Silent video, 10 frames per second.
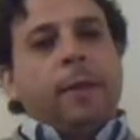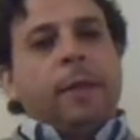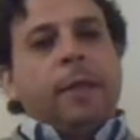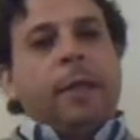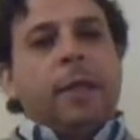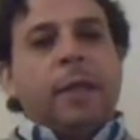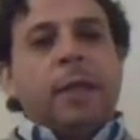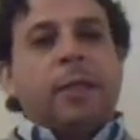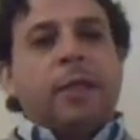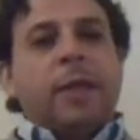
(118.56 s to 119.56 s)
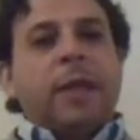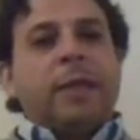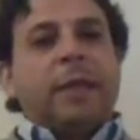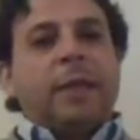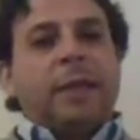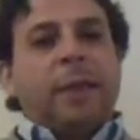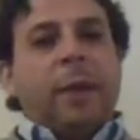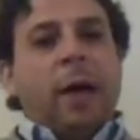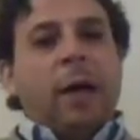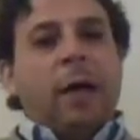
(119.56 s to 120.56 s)
إذا يجب أن
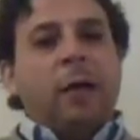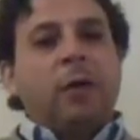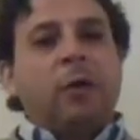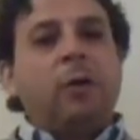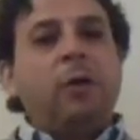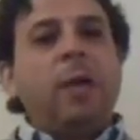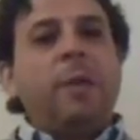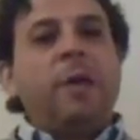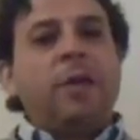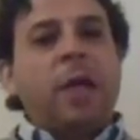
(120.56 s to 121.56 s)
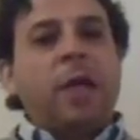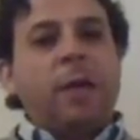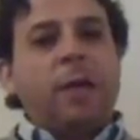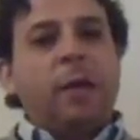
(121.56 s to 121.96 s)
تتبع كل ما جاء به